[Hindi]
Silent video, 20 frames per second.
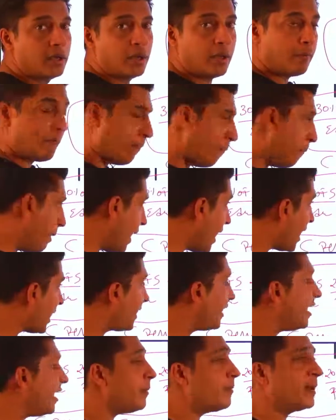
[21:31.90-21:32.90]

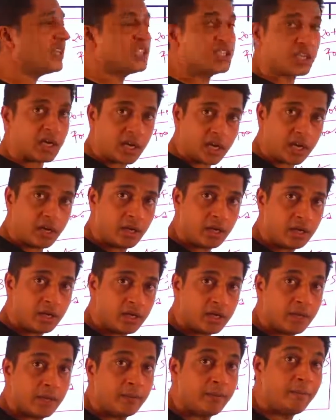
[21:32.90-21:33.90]
बाकी बचा
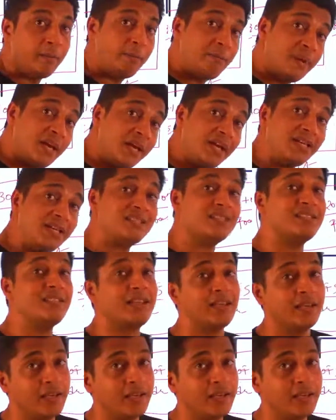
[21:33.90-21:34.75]
में से